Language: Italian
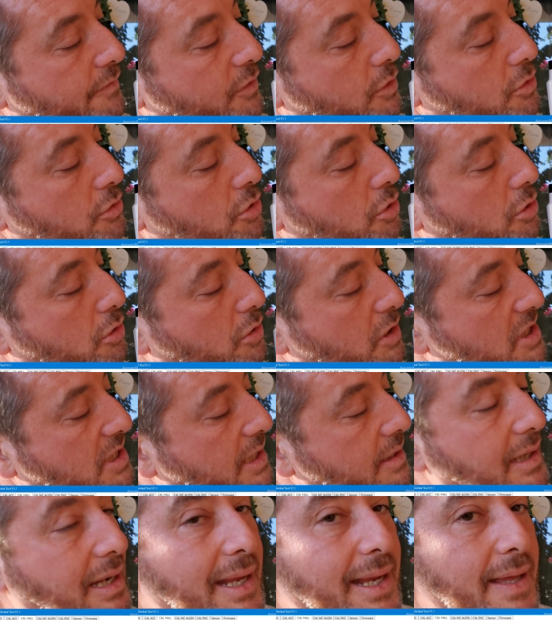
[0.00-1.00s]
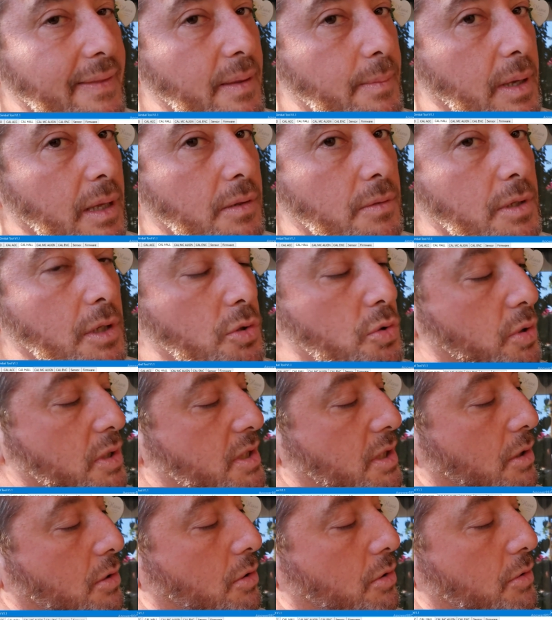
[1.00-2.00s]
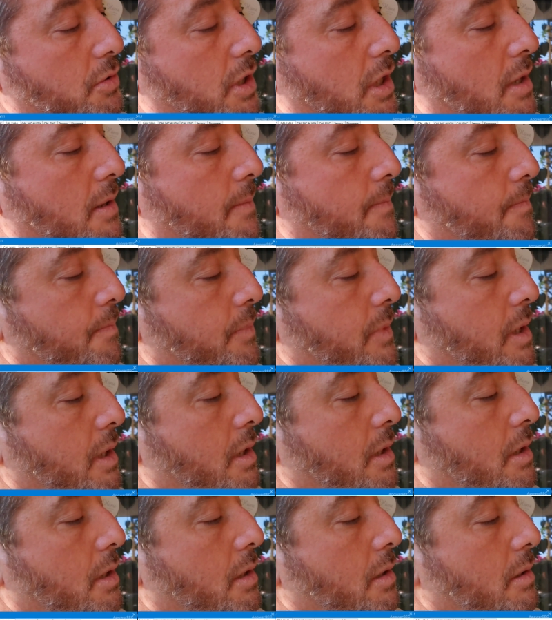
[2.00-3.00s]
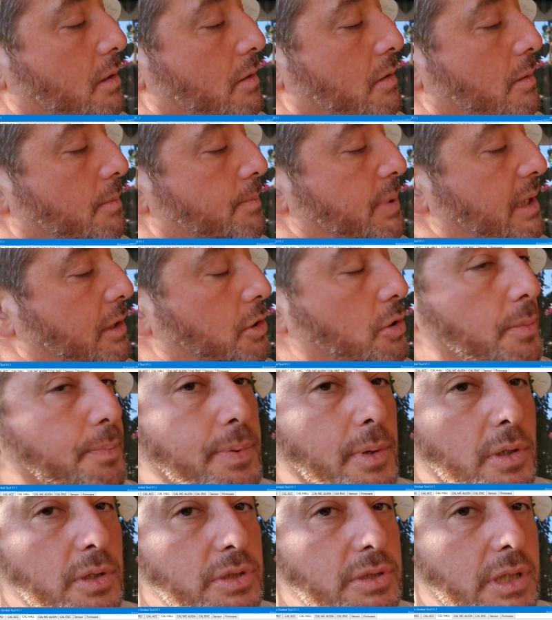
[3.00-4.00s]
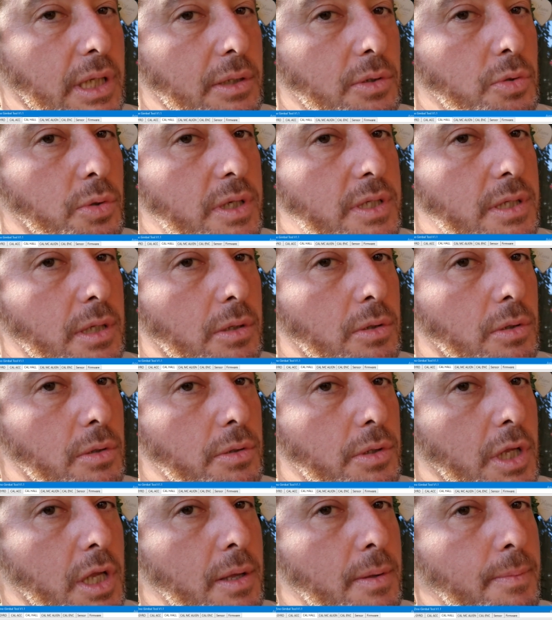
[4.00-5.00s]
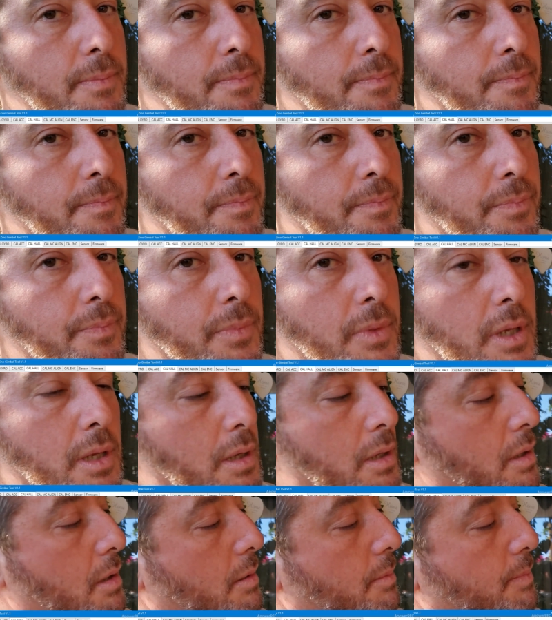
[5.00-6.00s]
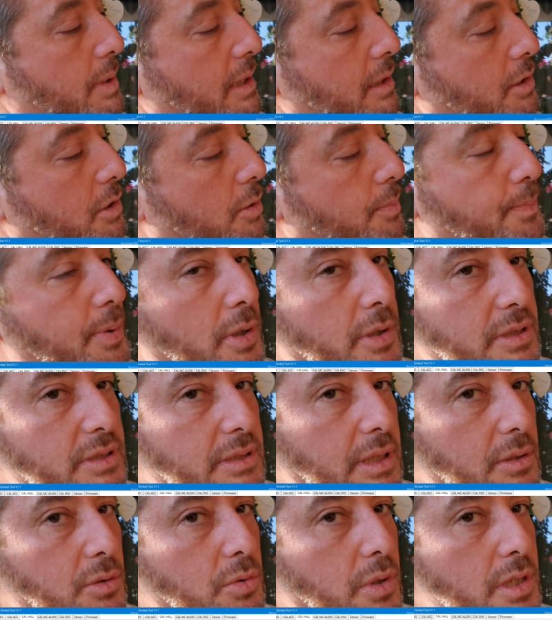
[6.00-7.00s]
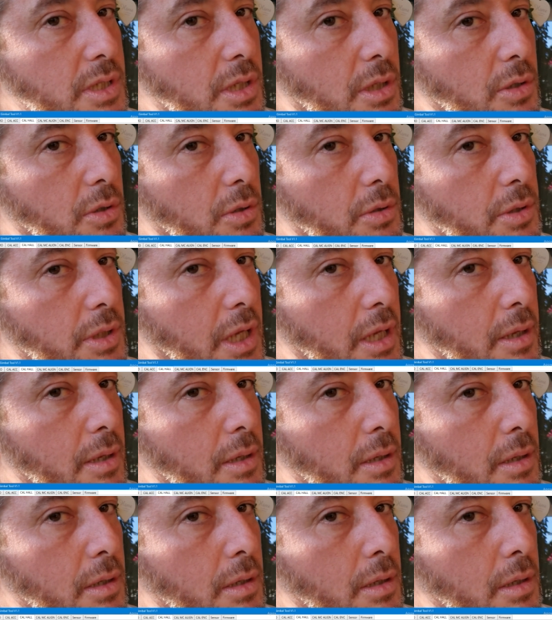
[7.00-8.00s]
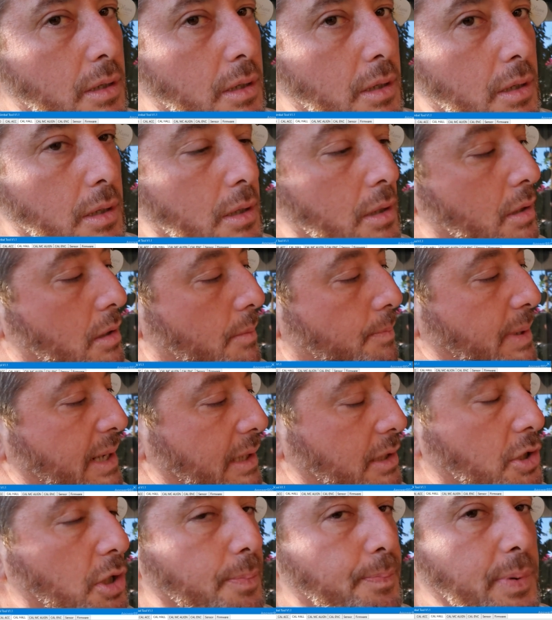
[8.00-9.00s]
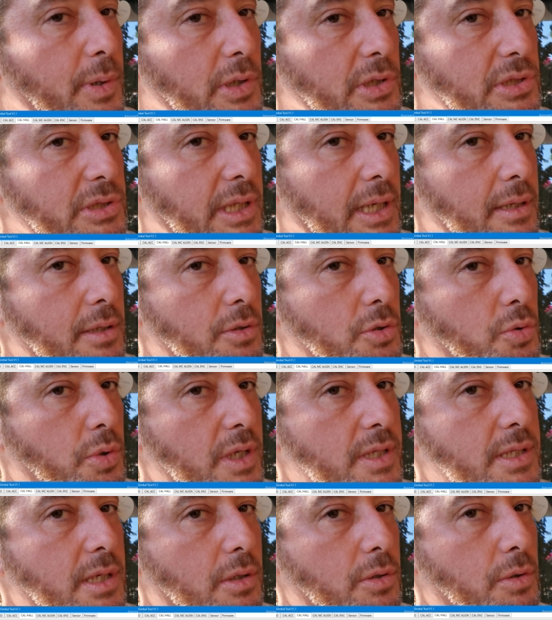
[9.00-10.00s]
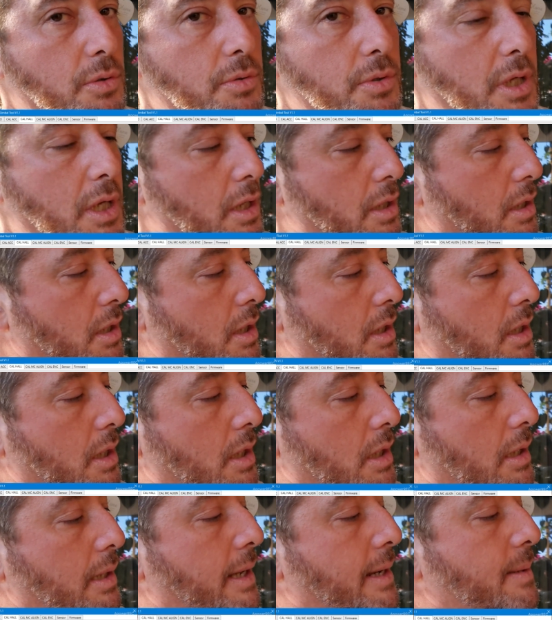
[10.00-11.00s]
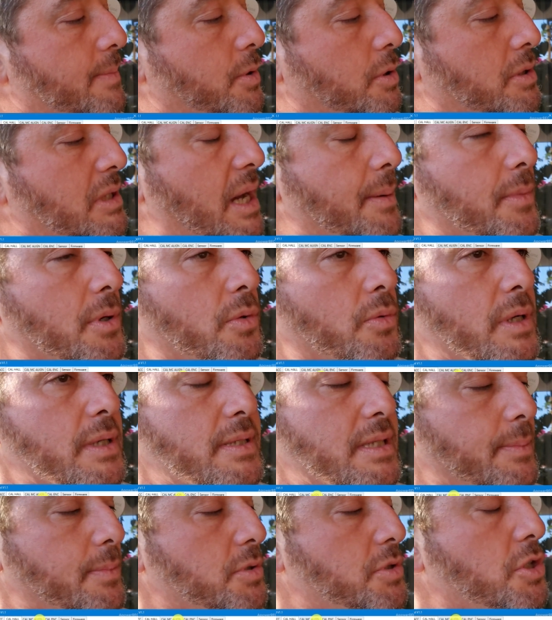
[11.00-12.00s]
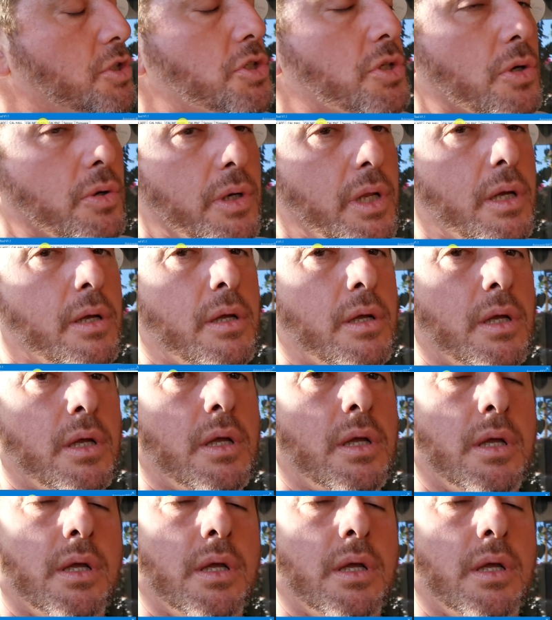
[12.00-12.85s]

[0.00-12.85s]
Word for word: fondo corsa delicatamente, due secondi, parte opposta due secondi, parte opposta due secondi, parte opposta 2 secondi. La riportiamo in questa posizione